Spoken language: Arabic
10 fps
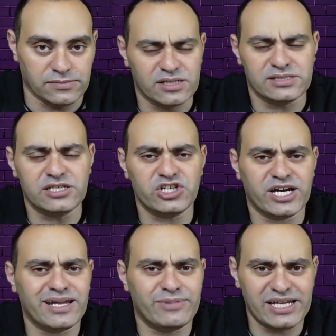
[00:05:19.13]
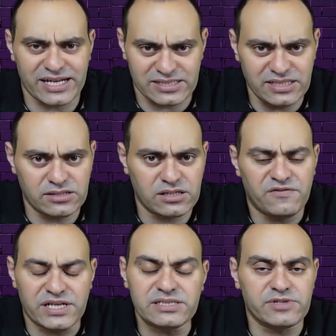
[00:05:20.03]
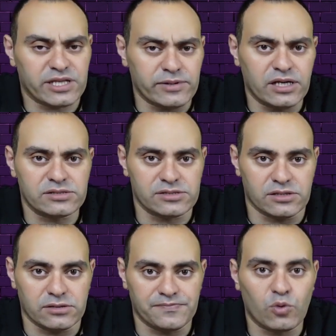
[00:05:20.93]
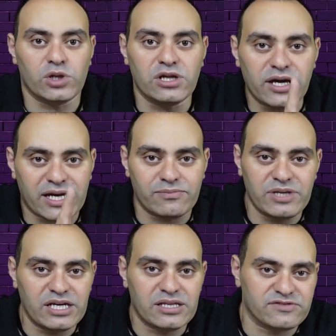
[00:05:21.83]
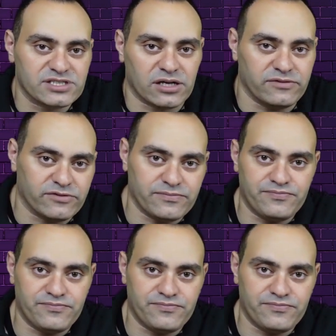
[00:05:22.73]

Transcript: اصلها شغاله بقالها كتير فلازم يتعمل لها صيانه والله كاتبين كده في الصحيفه